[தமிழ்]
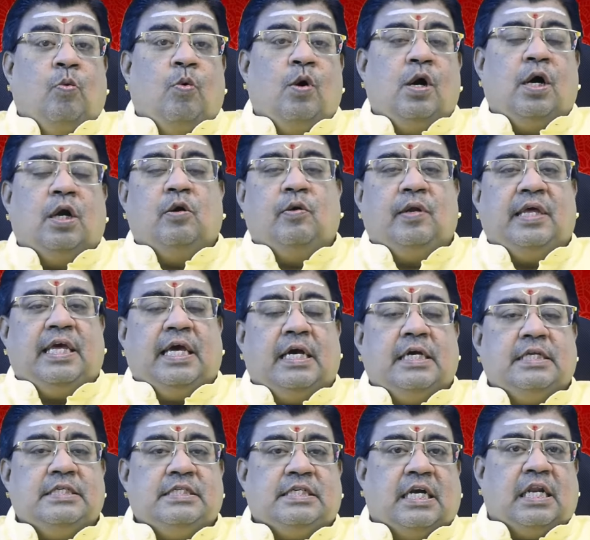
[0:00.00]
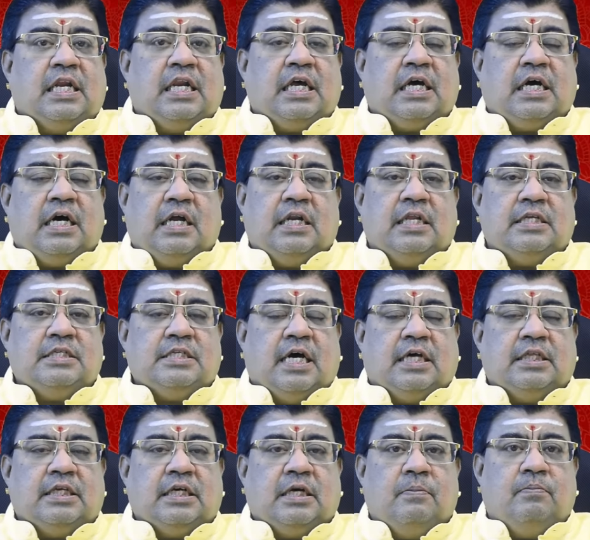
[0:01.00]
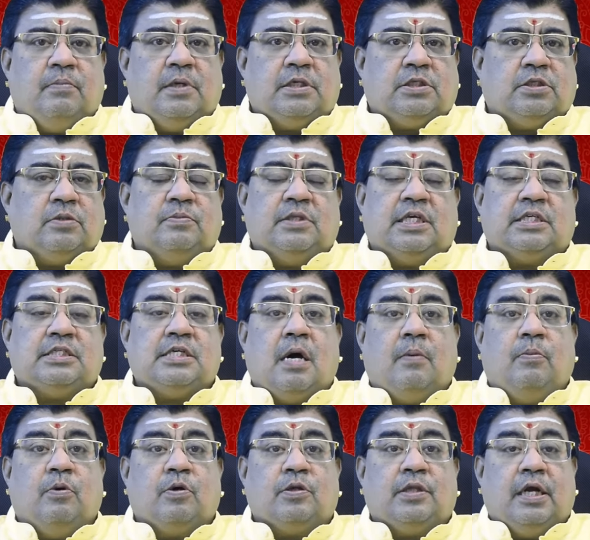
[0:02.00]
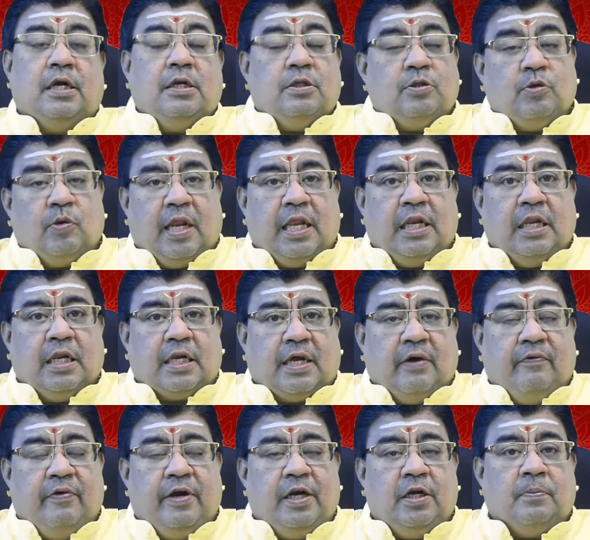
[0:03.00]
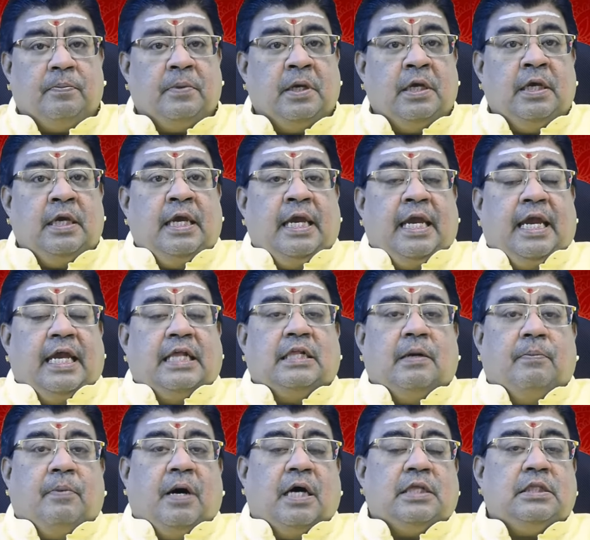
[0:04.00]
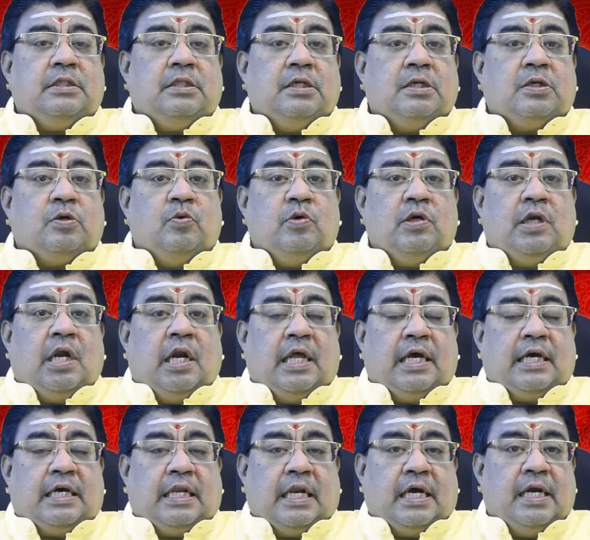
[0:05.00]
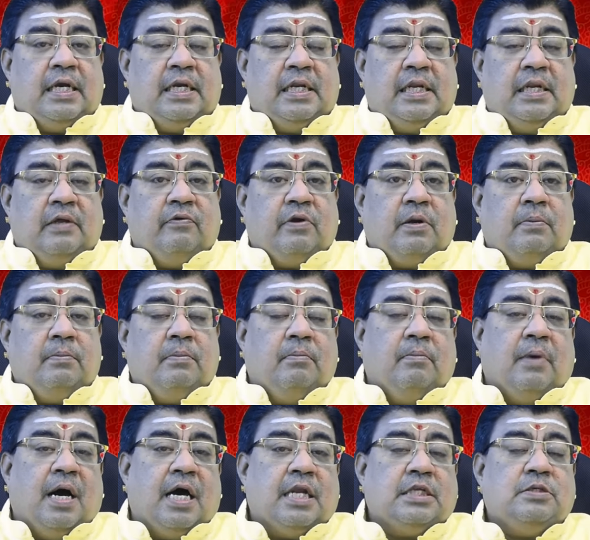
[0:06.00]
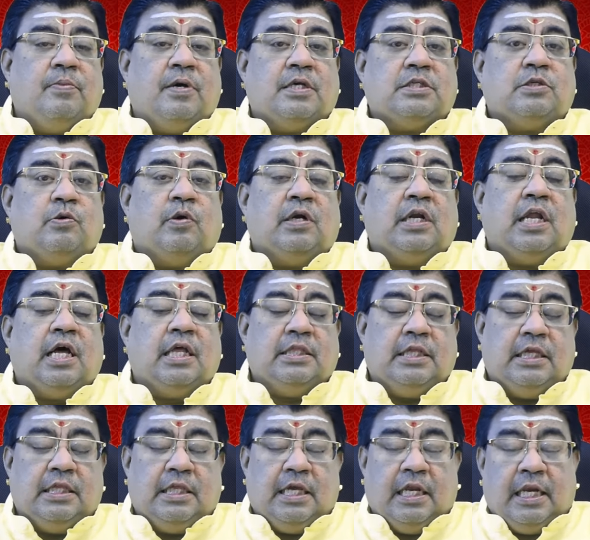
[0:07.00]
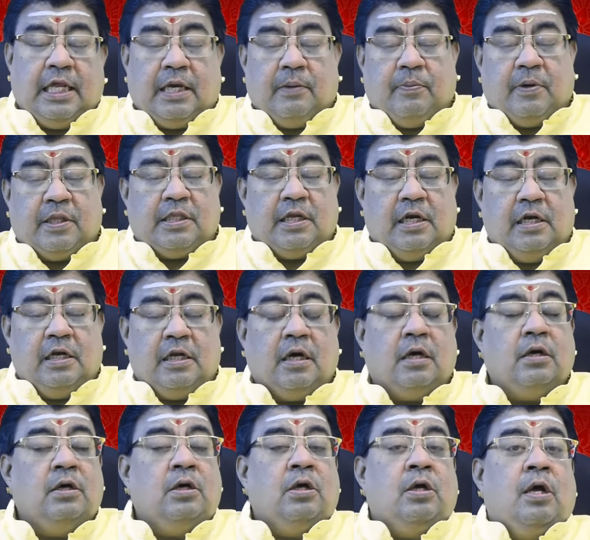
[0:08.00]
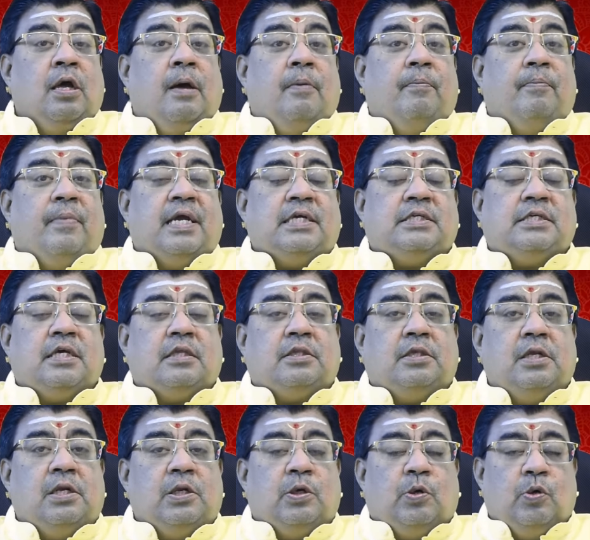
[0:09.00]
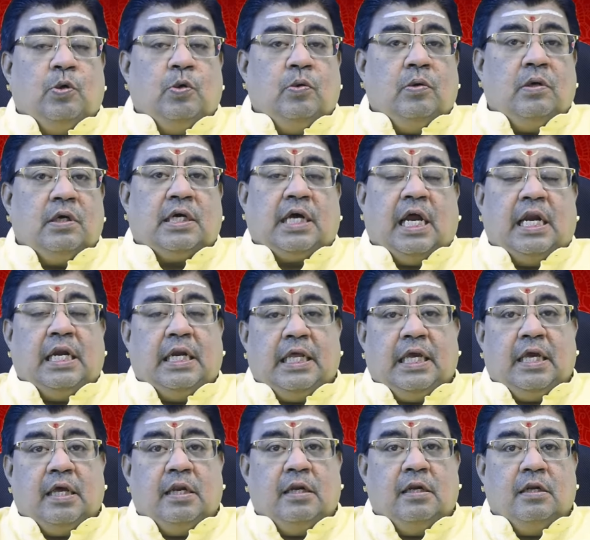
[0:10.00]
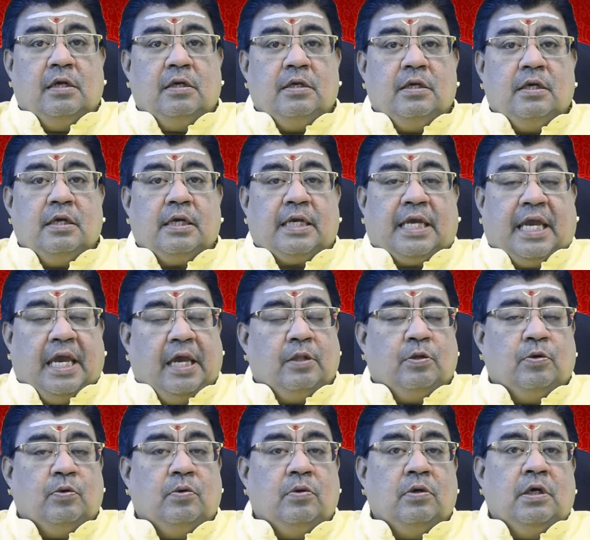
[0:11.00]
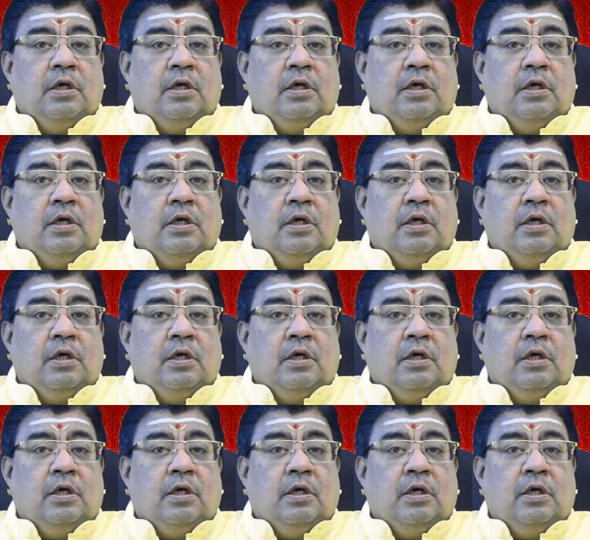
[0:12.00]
உங்களுடைய ஜனனகால ஜாதகம் மற்றும் தசாபக்திகள் துணை நிற்க வேண்டும் இந்த மாதத்திற்கு உண்டான கிரக நிலவரம் மார்ச் மாதம் ஒன்றாம் தேதி என்றைக்கு பார்த்தேன்னா மேஷத்தில் குரு கன்னியில் கேது